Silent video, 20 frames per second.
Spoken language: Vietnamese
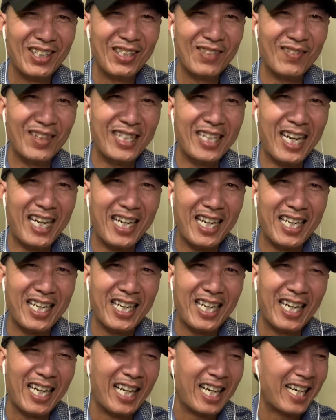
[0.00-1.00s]
bởi vậy nên
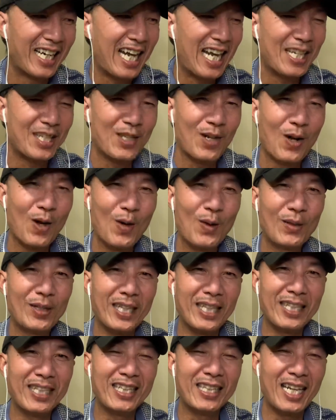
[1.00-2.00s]
ờ, đa số
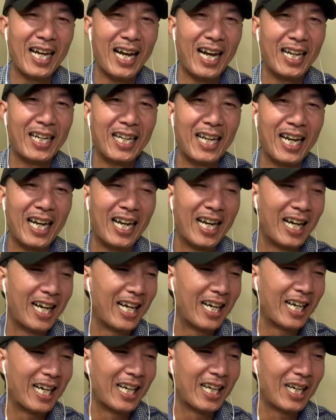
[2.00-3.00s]
những người thợ là
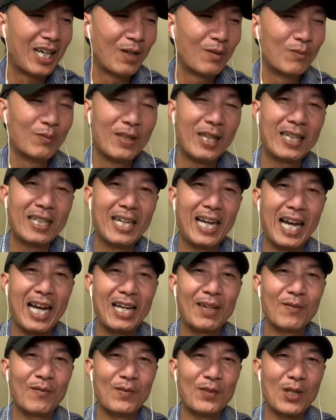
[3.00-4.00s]
không thích
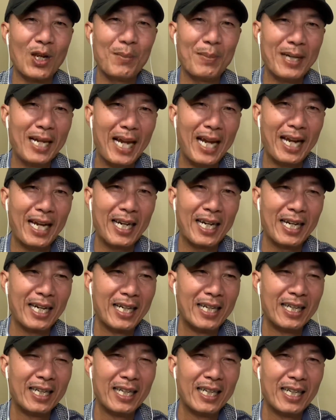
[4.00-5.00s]
làm cho mỹ đen
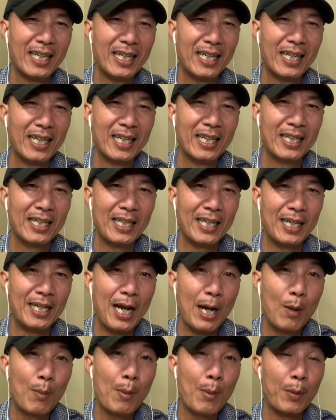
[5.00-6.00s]
thì
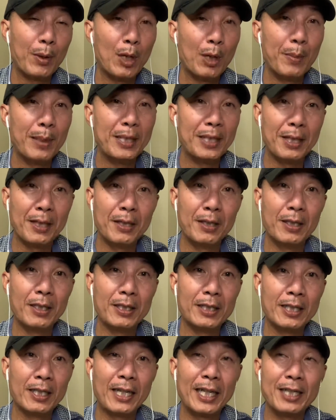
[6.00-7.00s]
nếu một người bình thường
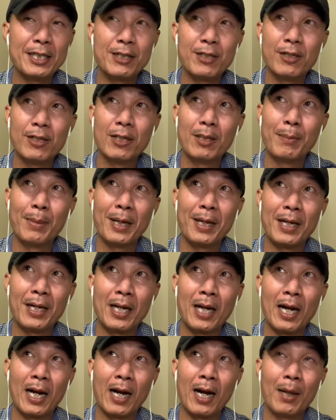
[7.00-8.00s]
như ngày xưa mình
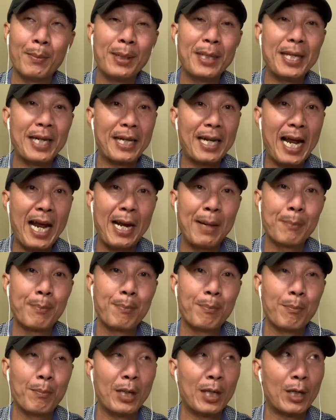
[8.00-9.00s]
ờ, ở bên Việt Nam
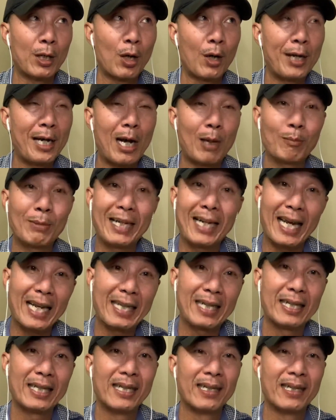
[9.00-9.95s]
mình có đi học tiếng Anh